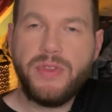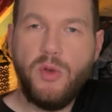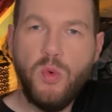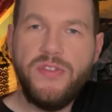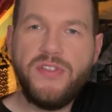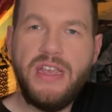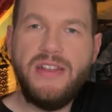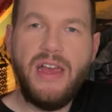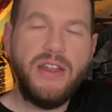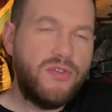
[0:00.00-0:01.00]
Whisky,
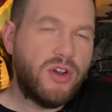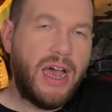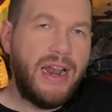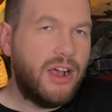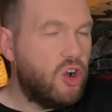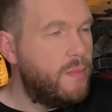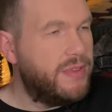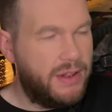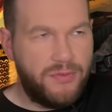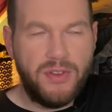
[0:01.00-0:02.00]
der nicht von Eiler kommt,
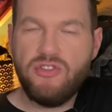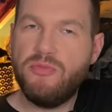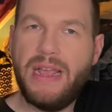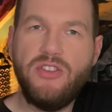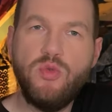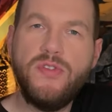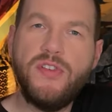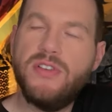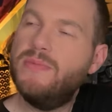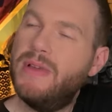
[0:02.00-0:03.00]
der schmecken
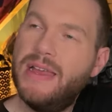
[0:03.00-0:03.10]
tustet.